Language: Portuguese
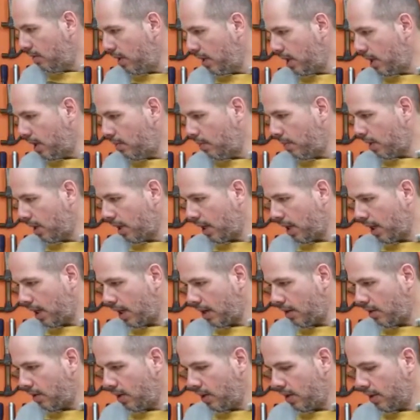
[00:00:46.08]
ver aqui pela
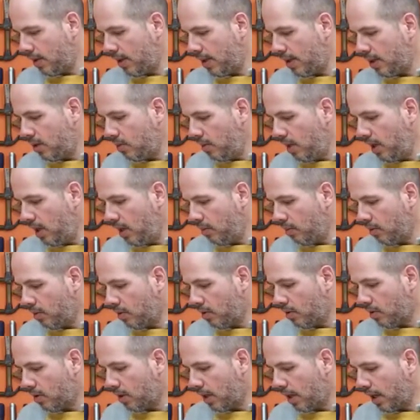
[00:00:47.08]
régua, 6
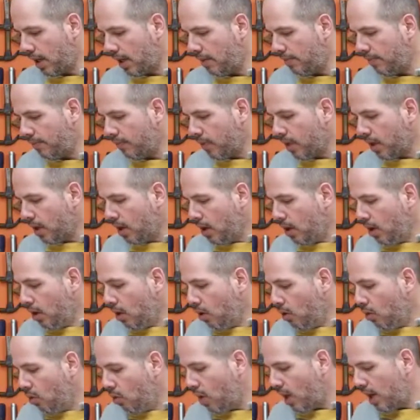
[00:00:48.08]
milímetros, tá?
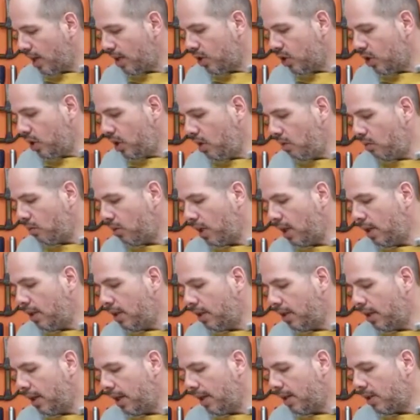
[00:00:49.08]
O rastilho
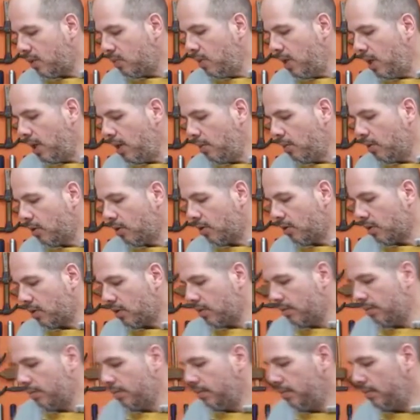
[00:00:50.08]
tem 3 milímetros.